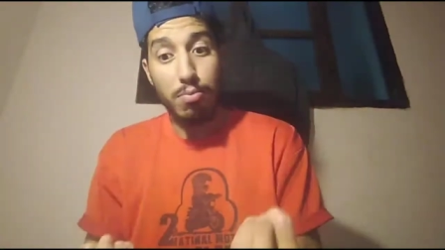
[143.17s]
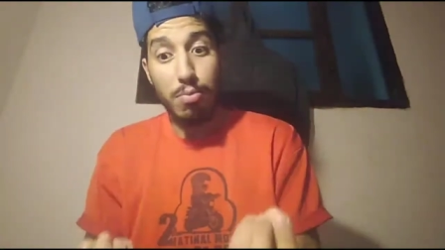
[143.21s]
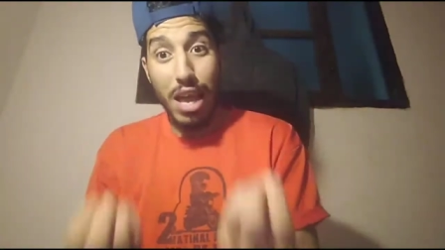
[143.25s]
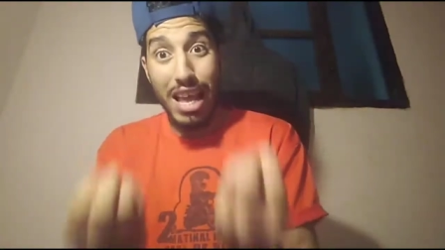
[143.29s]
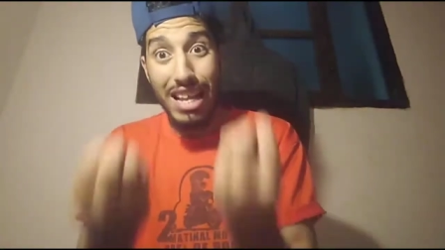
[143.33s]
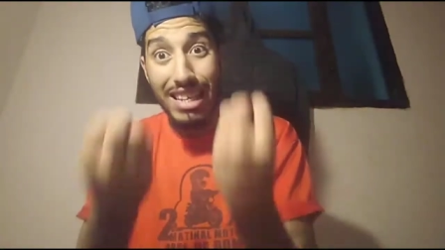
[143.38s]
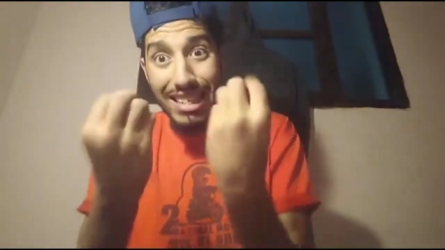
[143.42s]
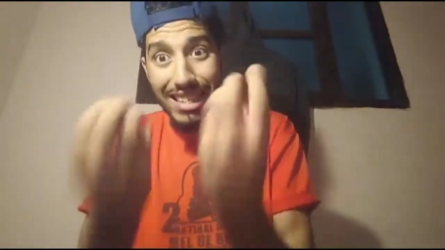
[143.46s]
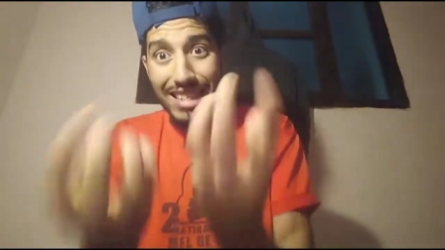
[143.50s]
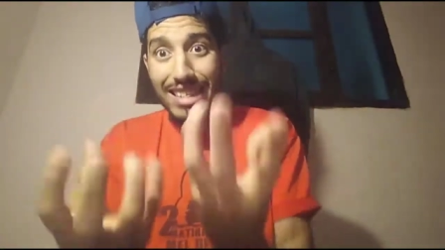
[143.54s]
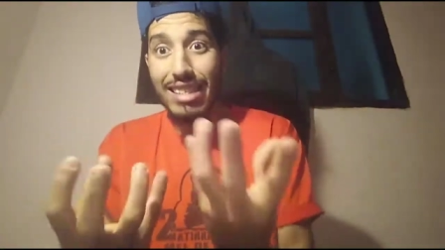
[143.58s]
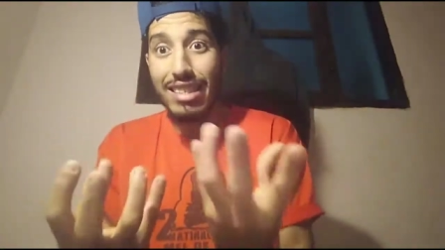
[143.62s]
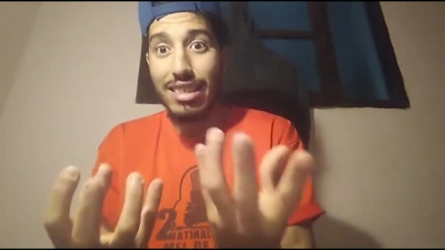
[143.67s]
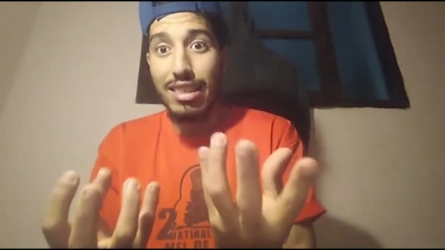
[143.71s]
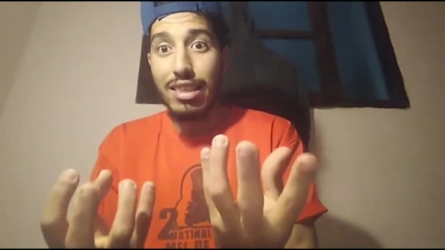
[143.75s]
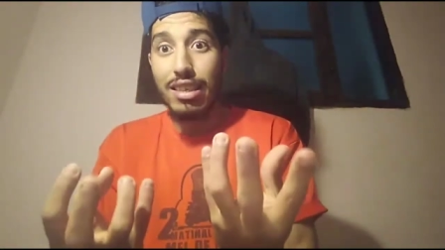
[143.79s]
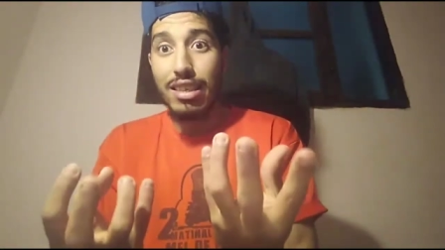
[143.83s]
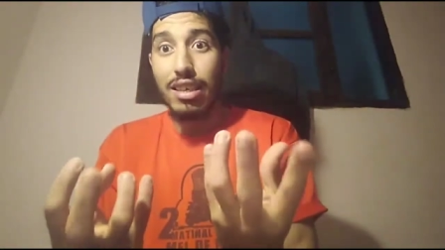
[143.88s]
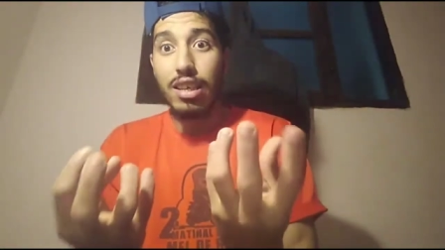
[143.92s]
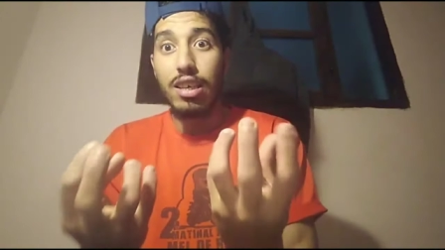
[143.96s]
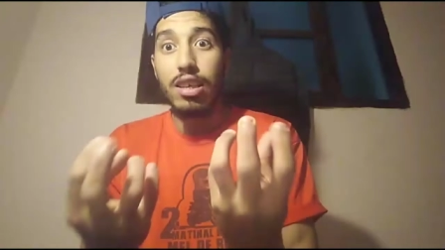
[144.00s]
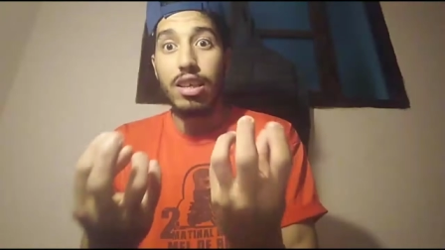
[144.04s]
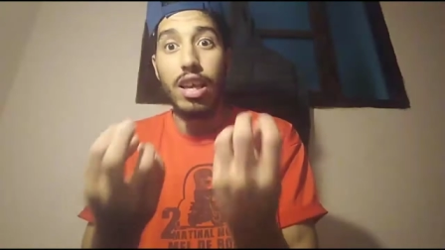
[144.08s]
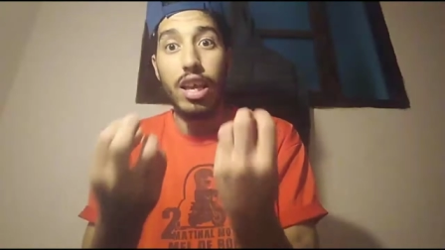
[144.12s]
عن جد
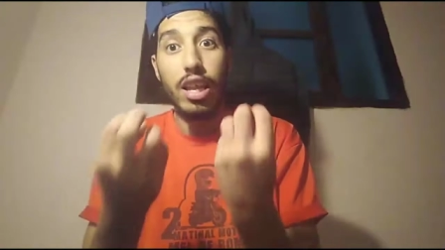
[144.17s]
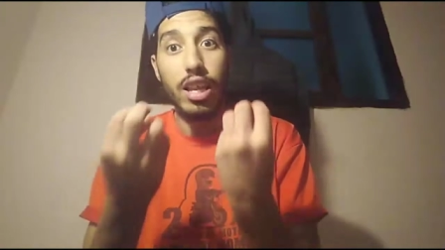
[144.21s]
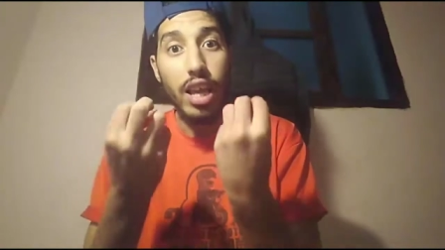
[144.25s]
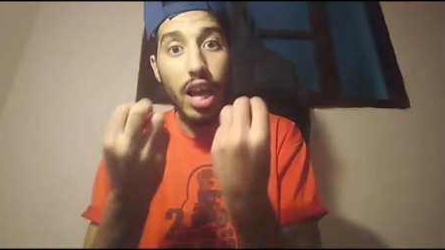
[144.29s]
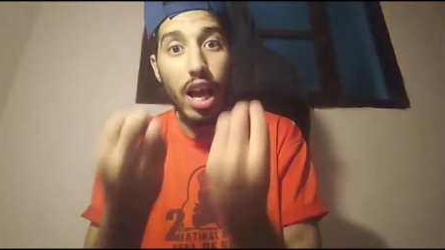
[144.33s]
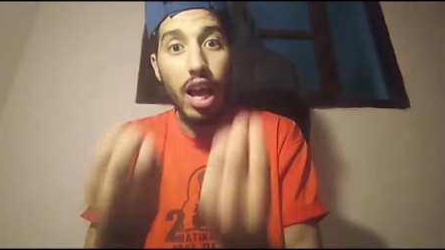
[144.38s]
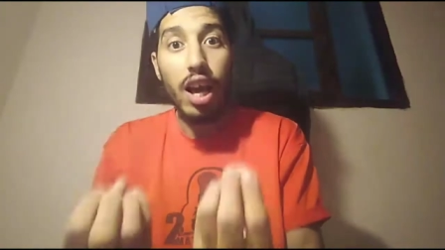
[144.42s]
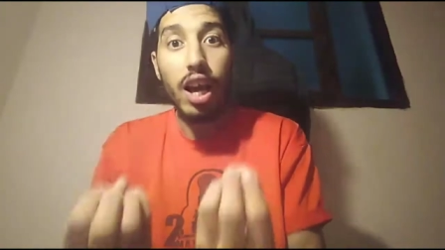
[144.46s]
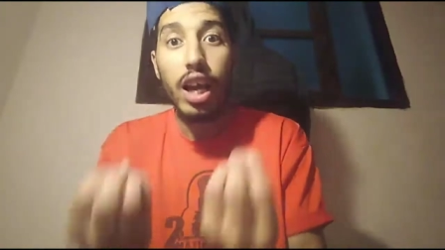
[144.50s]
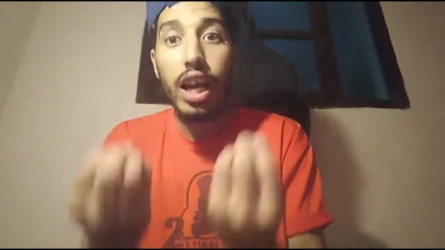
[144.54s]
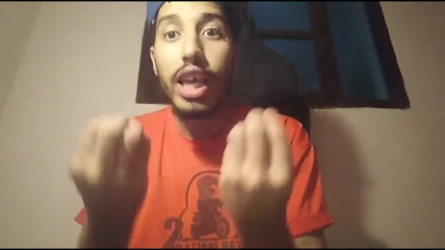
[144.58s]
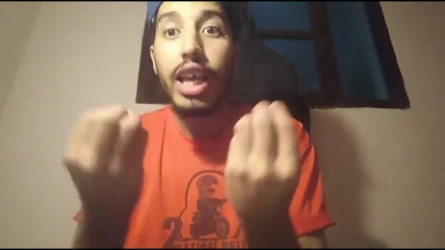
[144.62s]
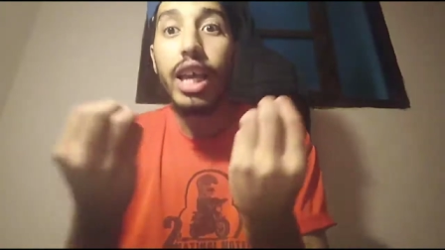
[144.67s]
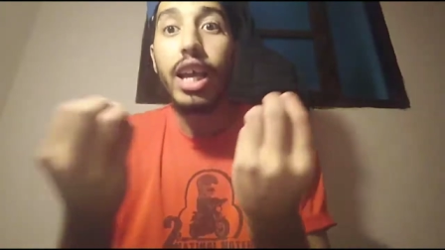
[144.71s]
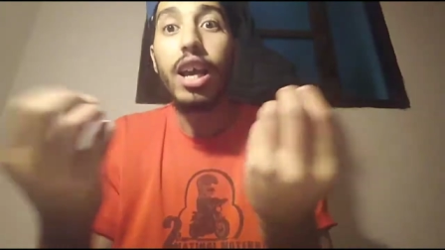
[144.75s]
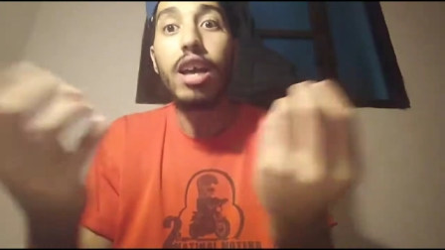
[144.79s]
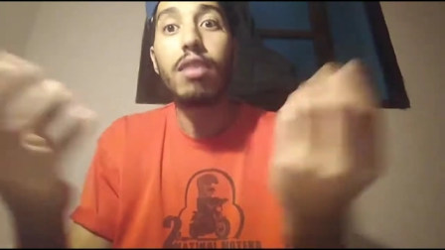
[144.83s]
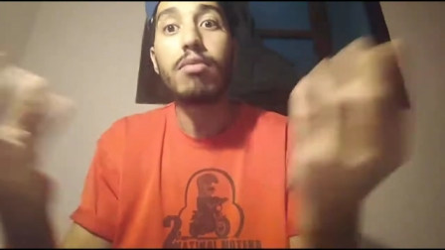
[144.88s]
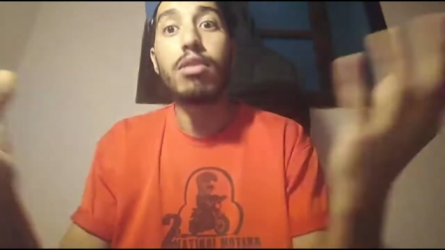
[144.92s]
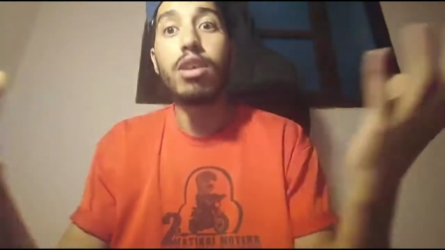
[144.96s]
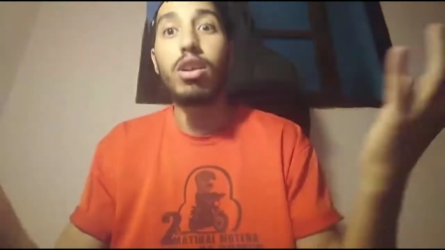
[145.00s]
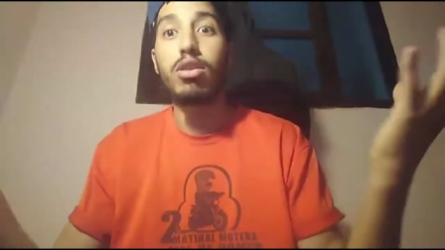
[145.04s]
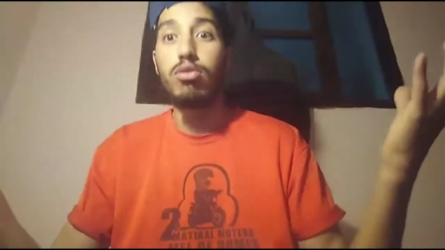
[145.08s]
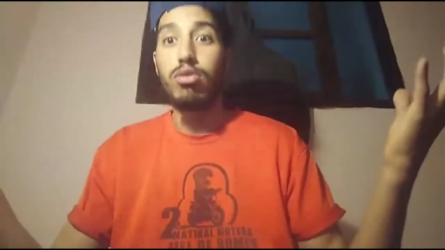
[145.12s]
يعني
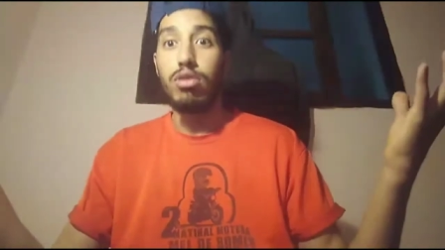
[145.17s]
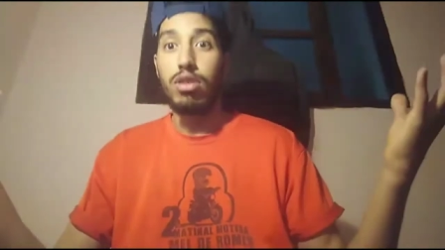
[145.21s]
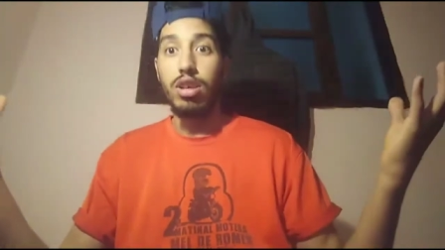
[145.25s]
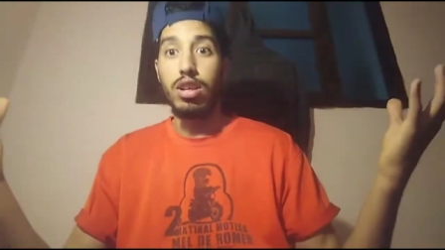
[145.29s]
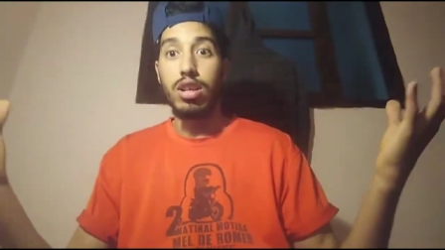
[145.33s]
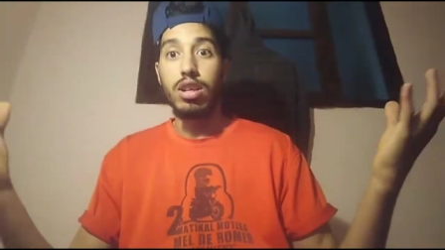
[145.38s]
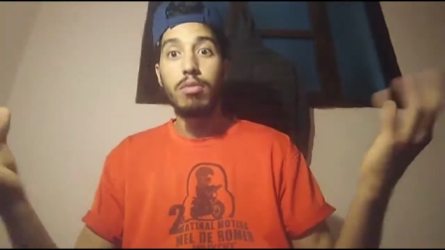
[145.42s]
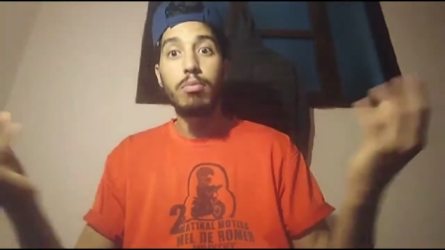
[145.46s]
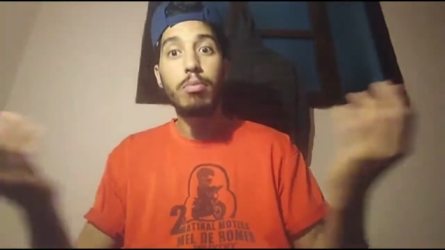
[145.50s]
حقيقة مخلوعين